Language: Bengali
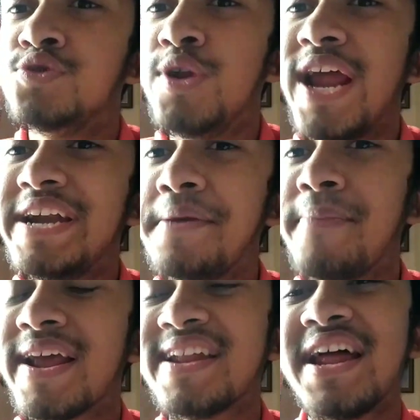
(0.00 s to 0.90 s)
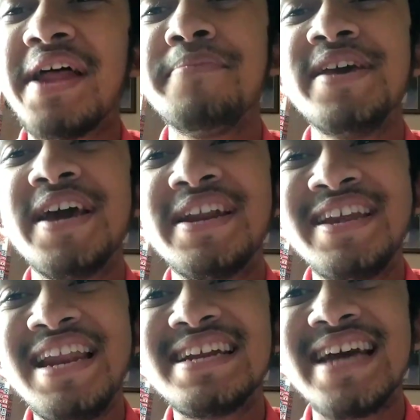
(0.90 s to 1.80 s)
জুলিয়ান টিম্বারকে নামিয়ে
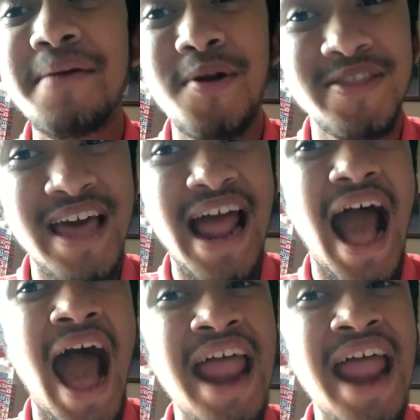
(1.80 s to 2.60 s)
ডিলিটকে নামানো তার